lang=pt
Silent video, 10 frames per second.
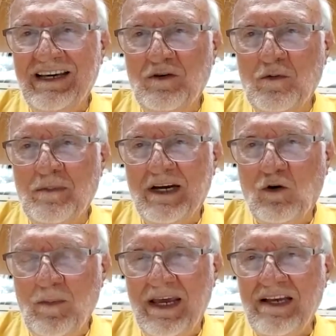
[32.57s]
um
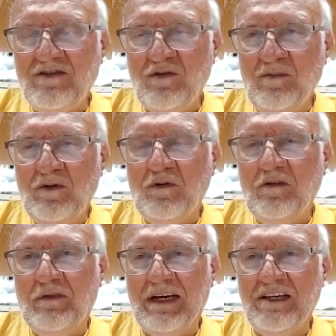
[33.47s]
começo muito
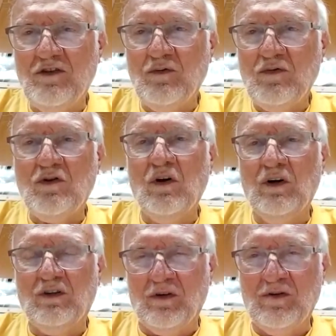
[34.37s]
diferente dos
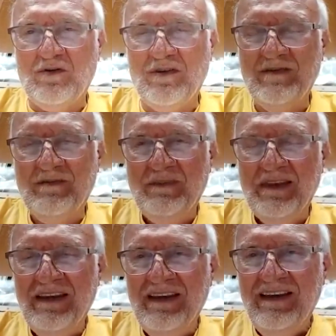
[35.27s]
outros
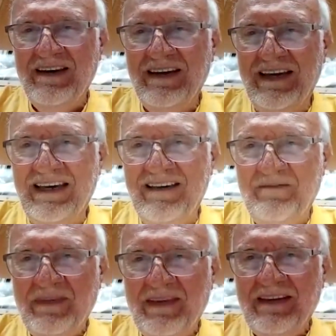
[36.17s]
né?
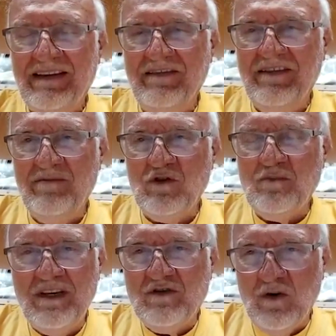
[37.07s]
Tivemos
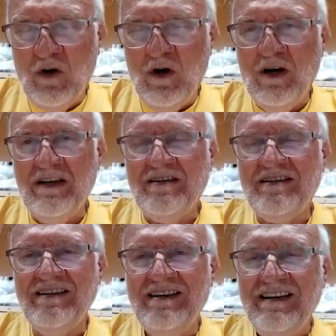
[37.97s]

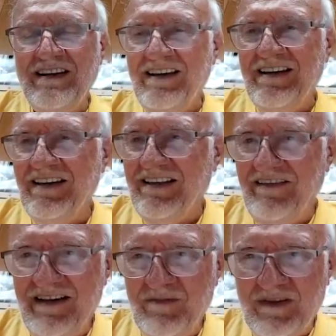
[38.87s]
missões, eh,
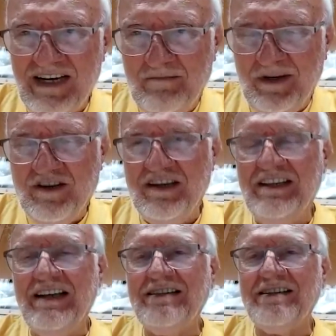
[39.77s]
tivemos
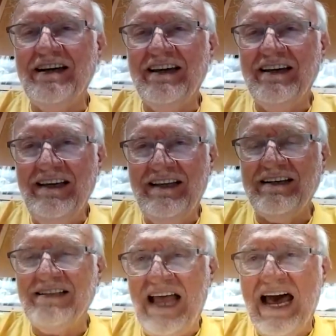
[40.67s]
repetidas eh,
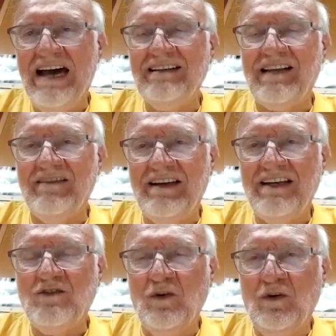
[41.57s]
idas lá
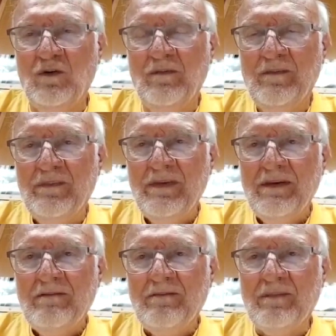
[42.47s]
através do,
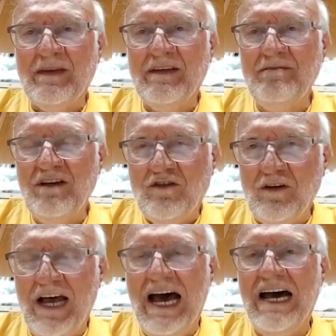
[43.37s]
de
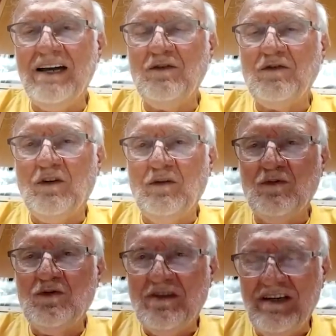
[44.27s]
missionários
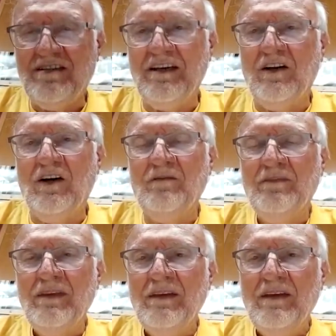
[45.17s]
como Cícero,
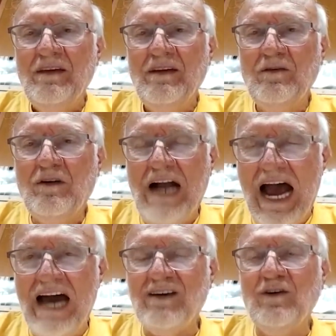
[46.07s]
o
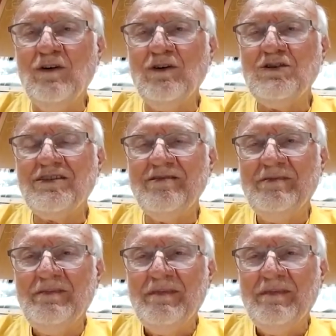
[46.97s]
Carlos